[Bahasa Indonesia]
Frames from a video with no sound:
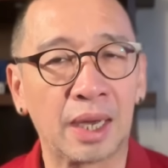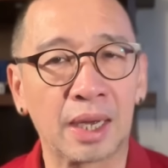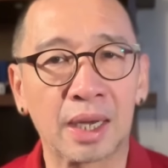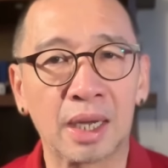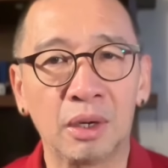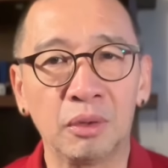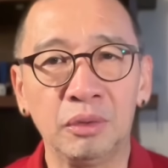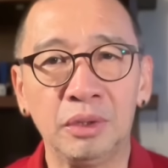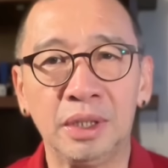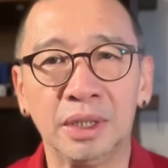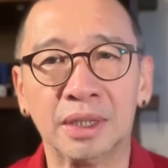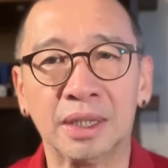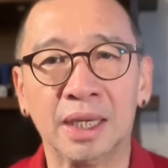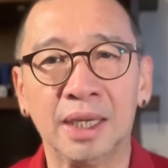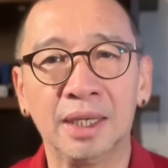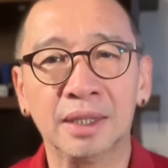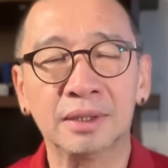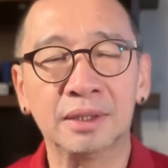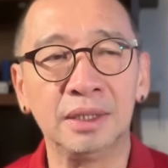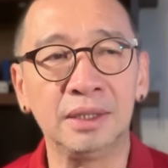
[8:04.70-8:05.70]
Nah, kalau dia
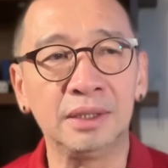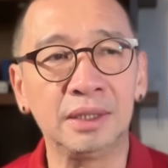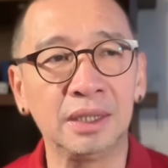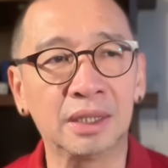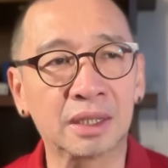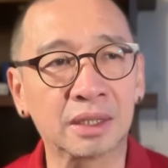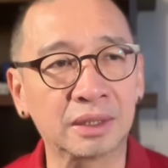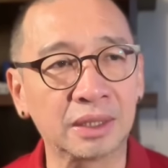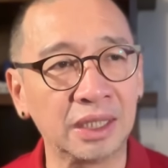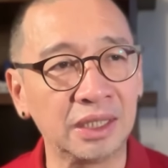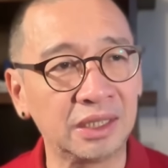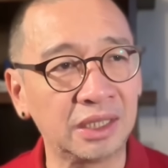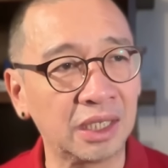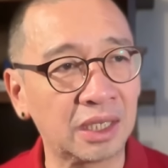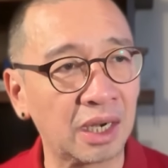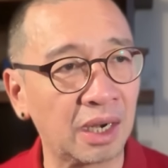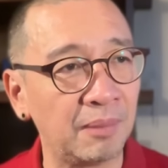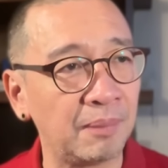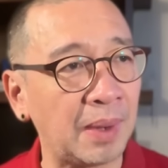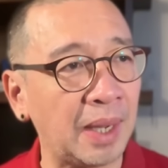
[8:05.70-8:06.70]
tanya titik
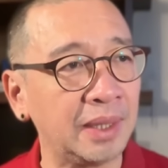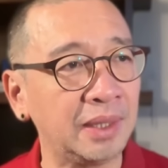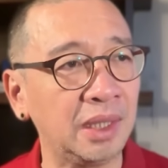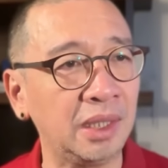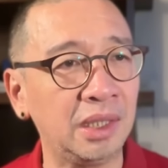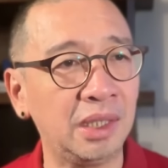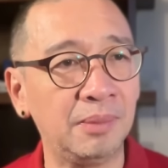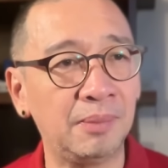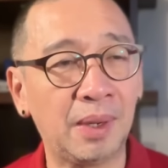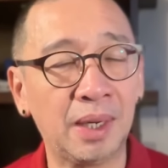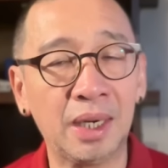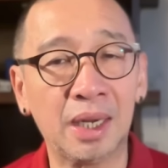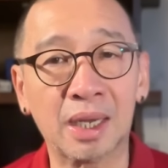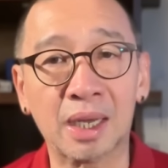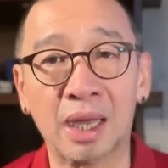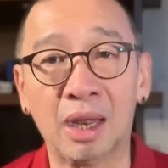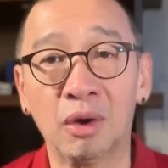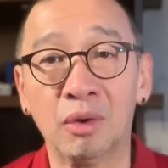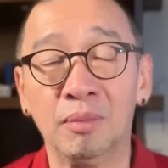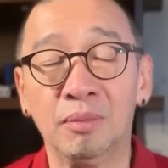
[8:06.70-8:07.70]
titik lemahnya di
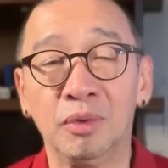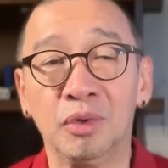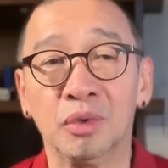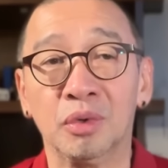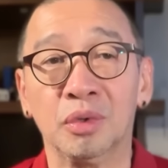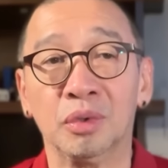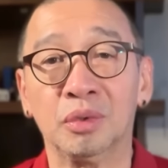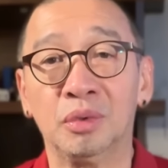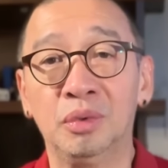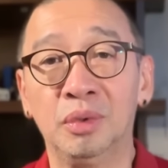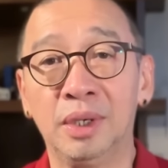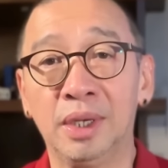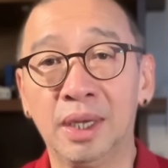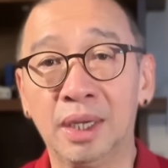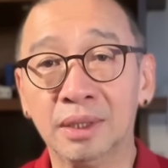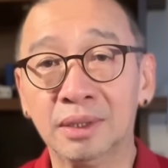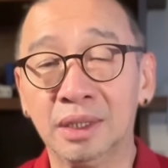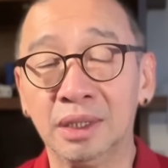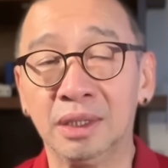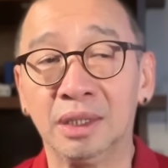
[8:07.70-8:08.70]
mana? Kalau menurut
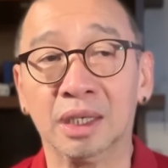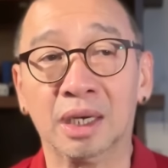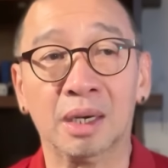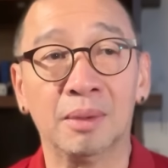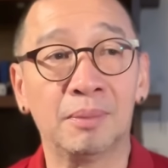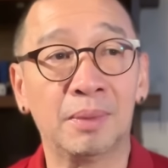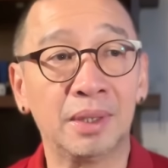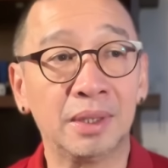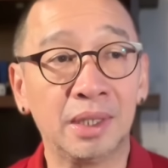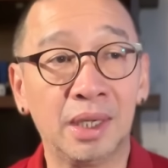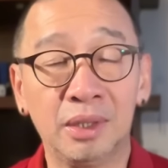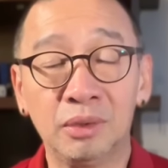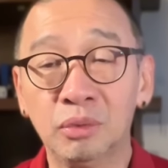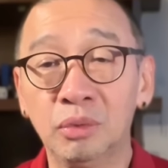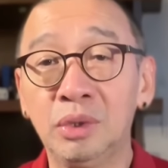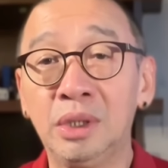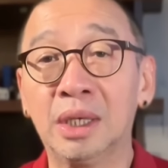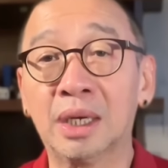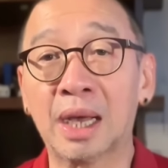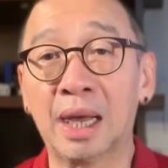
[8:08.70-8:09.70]
gue ya, titik lemahnya
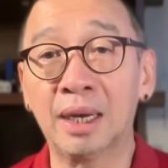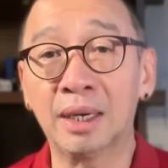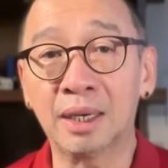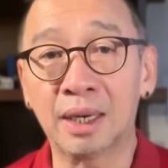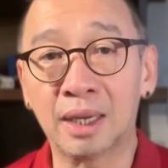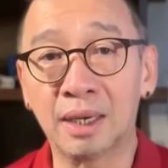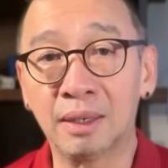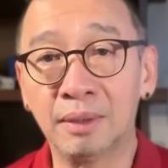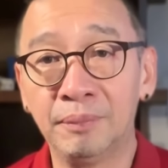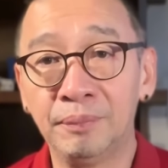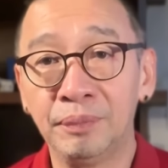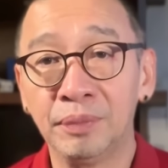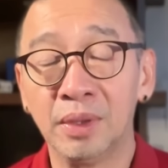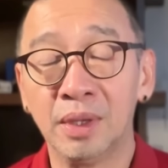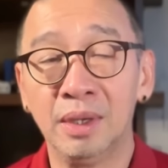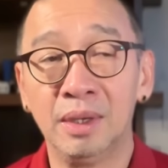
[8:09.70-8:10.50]
itu di kanan.